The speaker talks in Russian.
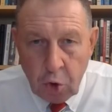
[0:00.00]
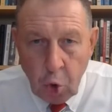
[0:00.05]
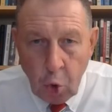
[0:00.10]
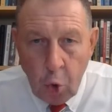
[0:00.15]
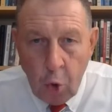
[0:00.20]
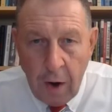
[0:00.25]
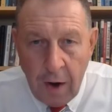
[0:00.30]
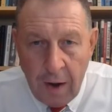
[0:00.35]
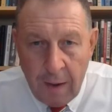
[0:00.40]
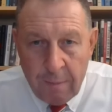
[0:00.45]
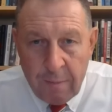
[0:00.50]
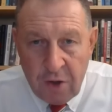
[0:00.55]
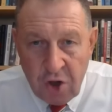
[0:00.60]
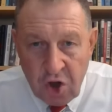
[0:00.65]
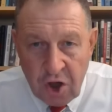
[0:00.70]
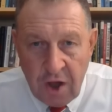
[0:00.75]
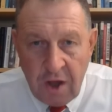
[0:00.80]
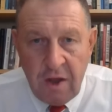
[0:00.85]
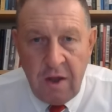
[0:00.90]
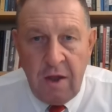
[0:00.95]
то
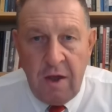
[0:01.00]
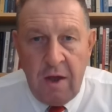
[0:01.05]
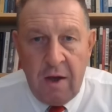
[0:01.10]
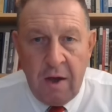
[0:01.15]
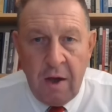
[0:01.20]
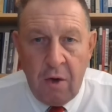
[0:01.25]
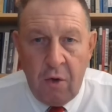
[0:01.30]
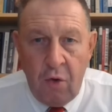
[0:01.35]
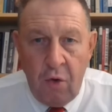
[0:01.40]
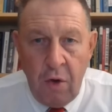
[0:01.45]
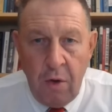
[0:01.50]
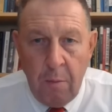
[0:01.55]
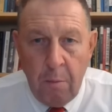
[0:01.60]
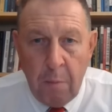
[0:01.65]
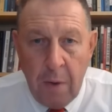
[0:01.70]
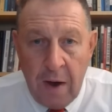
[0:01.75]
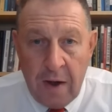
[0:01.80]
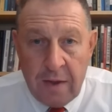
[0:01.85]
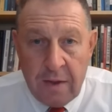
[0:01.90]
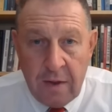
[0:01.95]
обещание, какое
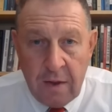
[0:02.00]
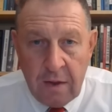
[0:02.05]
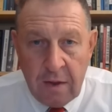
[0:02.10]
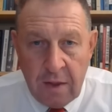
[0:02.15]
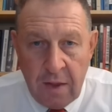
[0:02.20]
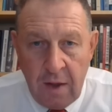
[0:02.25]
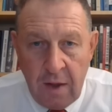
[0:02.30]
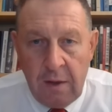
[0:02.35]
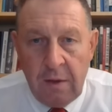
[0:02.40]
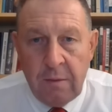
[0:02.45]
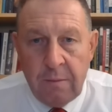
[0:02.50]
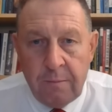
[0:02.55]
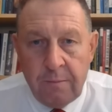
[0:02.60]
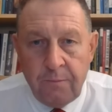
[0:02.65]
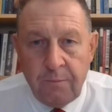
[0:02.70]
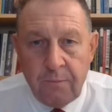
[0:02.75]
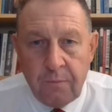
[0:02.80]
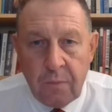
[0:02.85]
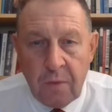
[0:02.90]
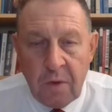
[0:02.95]
Байден дал
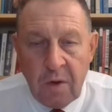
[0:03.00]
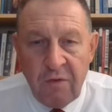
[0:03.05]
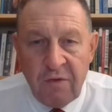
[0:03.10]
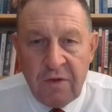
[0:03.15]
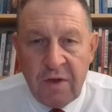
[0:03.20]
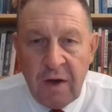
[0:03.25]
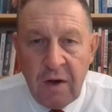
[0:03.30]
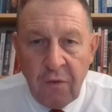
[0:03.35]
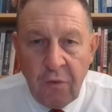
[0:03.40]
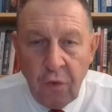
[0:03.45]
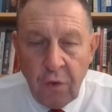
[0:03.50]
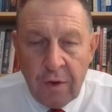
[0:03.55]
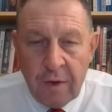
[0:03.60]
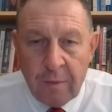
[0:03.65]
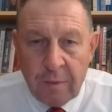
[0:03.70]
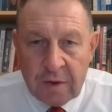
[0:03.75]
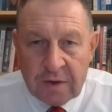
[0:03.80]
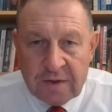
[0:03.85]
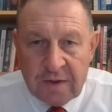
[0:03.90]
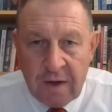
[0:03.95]
в
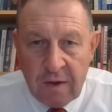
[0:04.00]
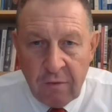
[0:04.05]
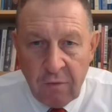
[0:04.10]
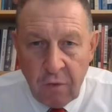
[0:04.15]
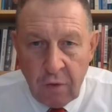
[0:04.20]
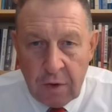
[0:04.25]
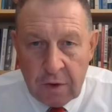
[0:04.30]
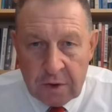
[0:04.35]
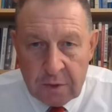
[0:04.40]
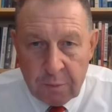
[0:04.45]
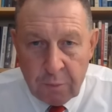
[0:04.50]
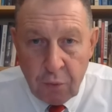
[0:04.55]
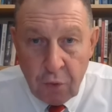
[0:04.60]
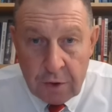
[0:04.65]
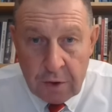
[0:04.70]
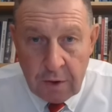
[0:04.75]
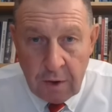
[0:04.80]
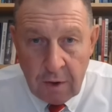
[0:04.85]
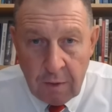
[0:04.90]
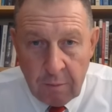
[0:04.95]
телефонном разговоре с
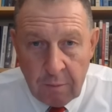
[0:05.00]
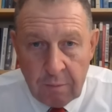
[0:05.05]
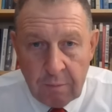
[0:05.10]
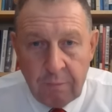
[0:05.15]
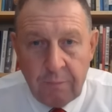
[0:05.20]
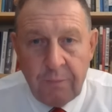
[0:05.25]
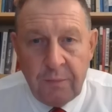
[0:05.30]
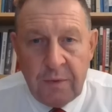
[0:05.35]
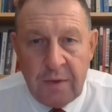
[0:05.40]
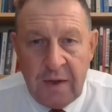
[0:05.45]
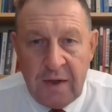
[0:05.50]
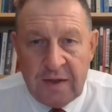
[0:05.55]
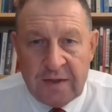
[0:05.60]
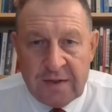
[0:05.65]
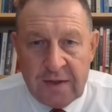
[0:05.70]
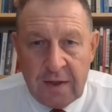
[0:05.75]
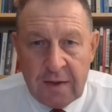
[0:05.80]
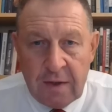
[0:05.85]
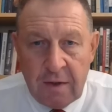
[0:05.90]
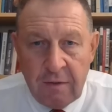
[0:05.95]
Путиным
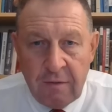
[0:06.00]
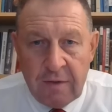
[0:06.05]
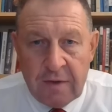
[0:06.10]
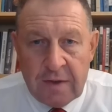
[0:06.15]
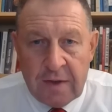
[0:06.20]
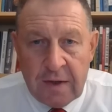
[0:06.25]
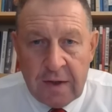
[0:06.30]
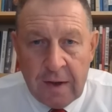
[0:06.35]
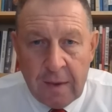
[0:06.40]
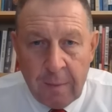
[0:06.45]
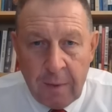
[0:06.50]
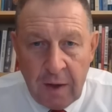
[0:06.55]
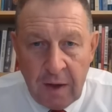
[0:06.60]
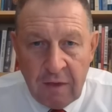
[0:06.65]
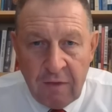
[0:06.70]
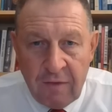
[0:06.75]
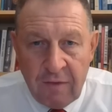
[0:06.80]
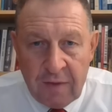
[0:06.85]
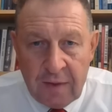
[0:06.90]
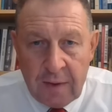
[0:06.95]
30
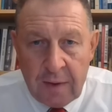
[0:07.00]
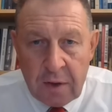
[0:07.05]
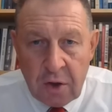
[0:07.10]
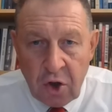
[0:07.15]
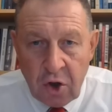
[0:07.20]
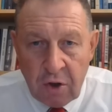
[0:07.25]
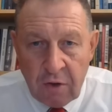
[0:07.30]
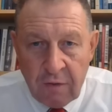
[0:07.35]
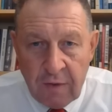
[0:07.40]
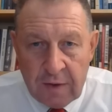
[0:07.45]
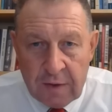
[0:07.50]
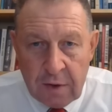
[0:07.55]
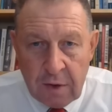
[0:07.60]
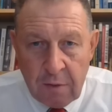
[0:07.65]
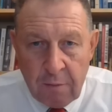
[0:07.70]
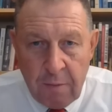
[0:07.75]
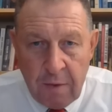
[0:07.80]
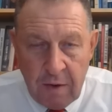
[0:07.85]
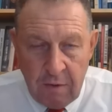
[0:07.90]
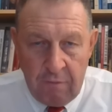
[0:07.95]
декабря
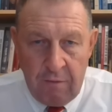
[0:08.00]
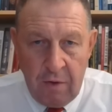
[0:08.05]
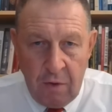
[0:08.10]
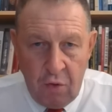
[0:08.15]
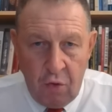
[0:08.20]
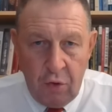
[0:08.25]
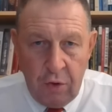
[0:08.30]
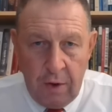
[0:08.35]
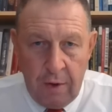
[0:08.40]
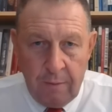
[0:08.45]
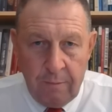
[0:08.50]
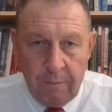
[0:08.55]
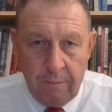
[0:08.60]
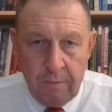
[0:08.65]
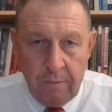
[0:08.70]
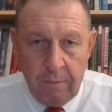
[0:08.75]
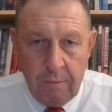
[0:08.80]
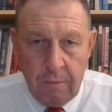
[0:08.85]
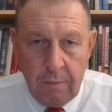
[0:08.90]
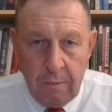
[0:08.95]
2021 года,
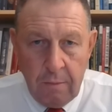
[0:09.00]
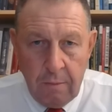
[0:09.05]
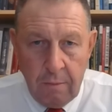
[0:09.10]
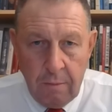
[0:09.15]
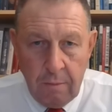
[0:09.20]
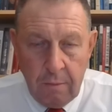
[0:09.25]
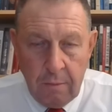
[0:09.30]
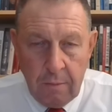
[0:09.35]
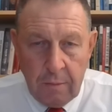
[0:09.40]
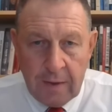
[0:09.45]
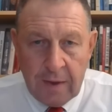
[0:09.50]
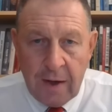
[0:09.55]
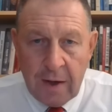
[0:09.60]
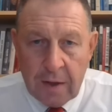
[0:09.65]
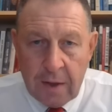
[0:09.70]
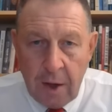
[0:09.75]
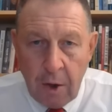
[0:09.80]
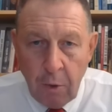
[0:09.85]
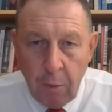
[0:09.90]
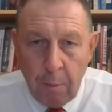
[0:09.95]

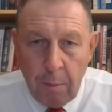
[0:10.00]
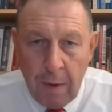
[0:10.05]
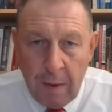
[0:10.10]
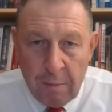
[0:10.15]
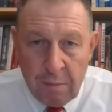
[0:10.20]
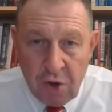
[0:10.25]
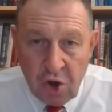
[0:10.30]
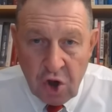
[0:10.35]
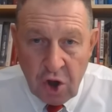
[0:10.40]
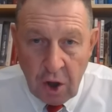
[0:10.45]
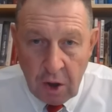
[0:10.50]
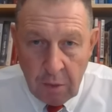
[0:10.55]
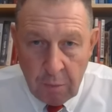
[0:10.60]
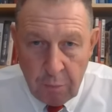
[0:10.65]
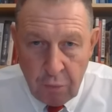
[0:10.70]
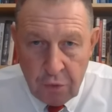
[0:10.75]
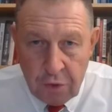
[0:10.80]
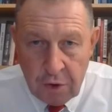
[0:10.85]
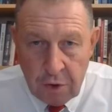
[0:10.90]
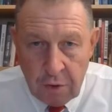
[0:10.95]
когда он пообещал
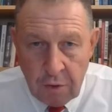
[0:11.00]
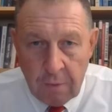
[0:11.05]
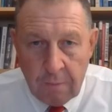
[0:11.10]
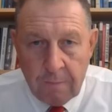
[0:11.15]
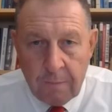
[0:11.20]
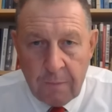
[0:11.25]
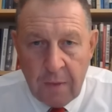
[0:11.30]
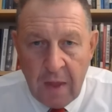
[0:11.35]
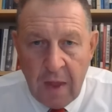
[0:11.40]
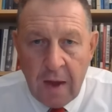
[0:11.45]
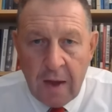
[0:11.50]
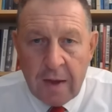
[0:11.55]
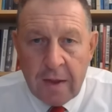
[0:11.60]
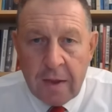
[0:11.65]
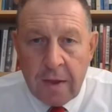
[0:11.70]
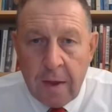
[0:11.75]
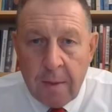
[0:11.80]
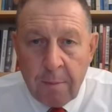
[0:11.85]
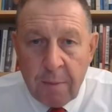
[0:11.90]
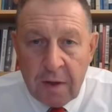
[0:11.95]
Путину
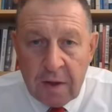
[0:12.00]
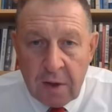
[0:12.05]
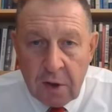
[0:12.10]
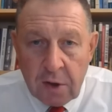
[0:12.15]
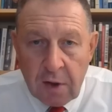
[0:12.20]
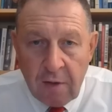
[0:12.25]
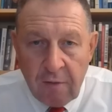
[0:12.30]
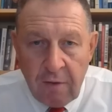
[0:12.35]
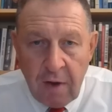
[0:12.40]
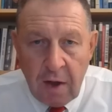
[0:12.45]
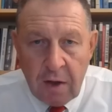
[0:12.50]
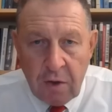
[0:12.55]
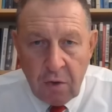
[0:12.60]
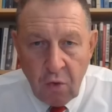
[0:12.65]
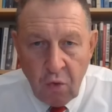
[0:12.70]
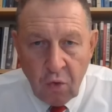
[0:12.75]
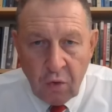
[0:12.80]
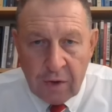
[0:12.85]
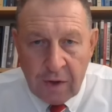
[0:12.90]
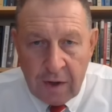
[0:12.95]
не
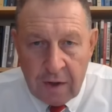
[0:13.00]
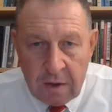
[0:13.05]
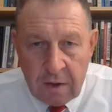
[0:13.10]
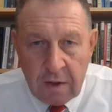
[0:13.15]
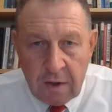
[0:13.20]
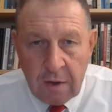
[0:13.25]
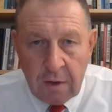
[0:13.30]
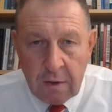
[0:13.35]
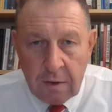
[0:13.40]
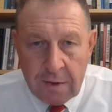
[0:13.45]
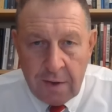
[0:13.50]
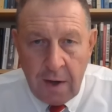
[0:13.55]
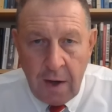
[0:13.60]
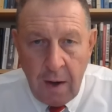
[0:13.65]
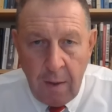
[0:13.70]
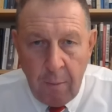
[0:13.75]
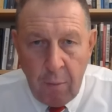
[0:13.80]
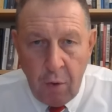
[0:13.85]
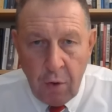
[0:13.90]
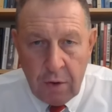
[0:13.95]
предоставлять Украине
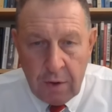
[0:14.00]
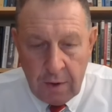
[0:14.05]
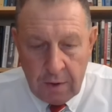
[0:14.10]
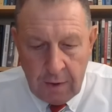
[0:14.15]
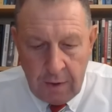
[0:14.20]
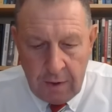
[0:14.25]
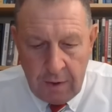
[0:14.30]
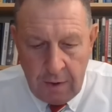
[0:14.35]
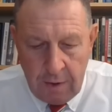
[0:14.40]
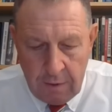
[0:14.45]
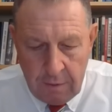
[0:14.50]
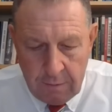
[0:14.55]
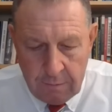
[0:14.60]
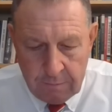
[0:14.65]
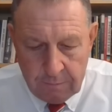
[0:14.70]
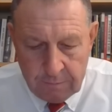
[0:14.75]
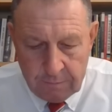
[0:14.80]
дальнобойных ракет,